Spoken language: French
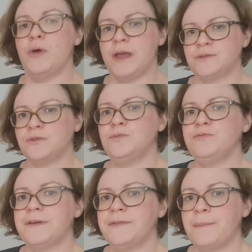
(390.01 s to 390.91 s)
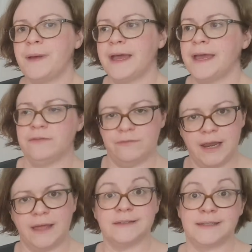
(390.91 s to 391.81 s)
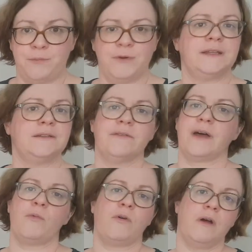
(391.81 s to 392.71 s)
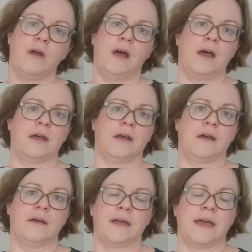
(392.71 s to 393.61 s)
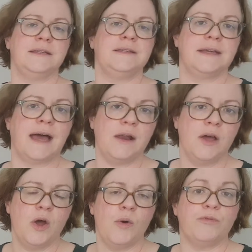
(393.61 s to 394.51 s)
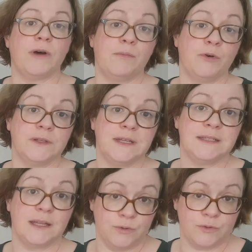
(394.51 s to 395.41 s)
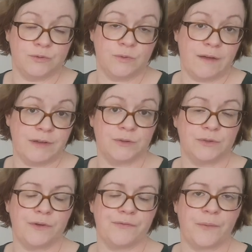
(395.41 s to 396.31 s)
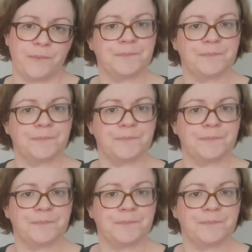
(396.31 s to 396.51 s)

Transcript: Est-ce que tu pourrais faire pareil Voilà, ça peut être vraiment un, idéal pour aborder cette notion avec notre enfant.